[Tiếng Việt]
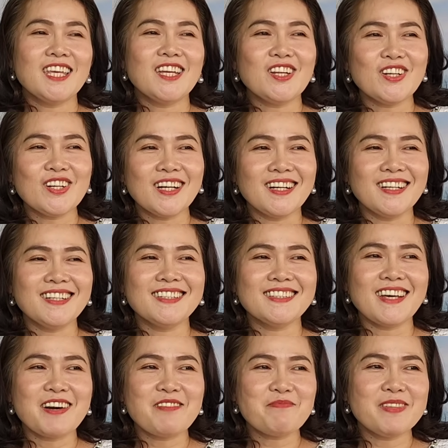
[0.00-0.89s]
chị nói gửi lời
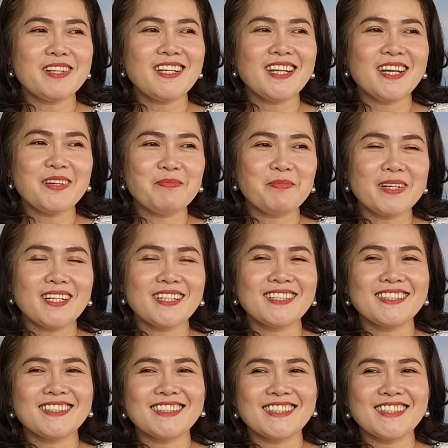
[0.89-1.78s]
thăm đến đây bác
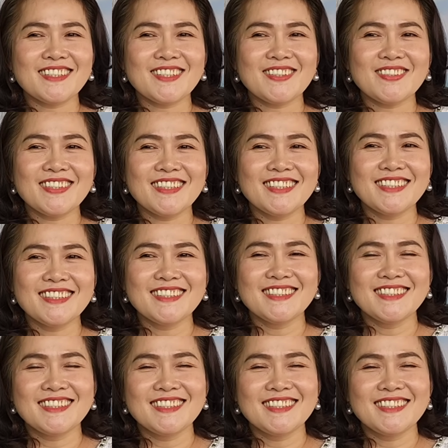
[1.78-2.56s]
chị kêu dạ yeah.